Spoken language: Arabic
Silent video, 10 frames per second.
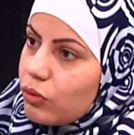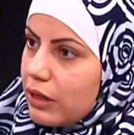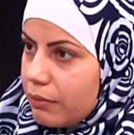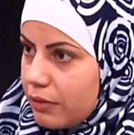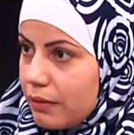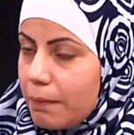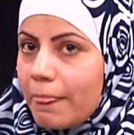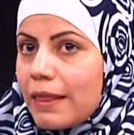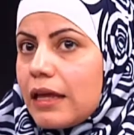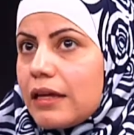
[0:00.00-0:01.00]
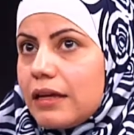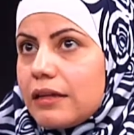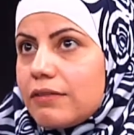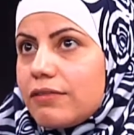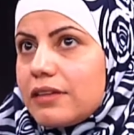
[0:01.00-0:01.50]
الخبير.
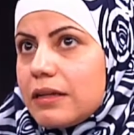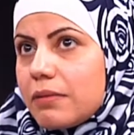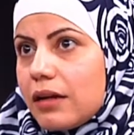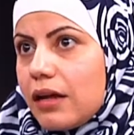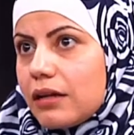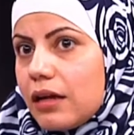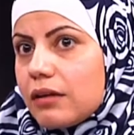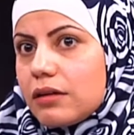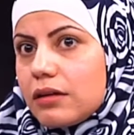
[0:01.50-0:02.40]
يعني في كثير من الاحيان